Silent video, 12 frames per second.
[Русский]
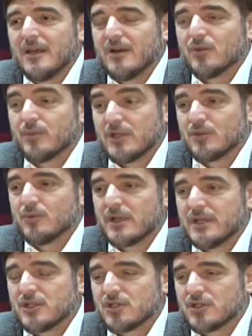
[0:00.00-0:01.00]
Вот, поэтому,
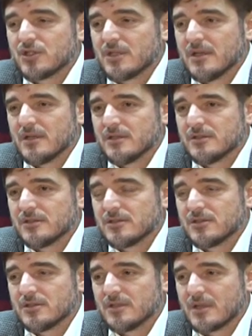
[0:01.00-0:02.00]
конечно же, я
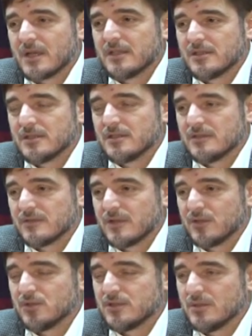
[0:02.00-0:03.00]
рад и в
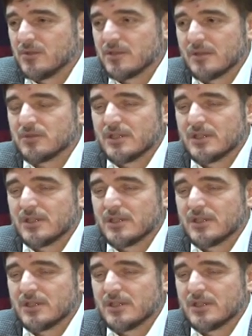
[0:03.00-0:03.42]
какой-то степени там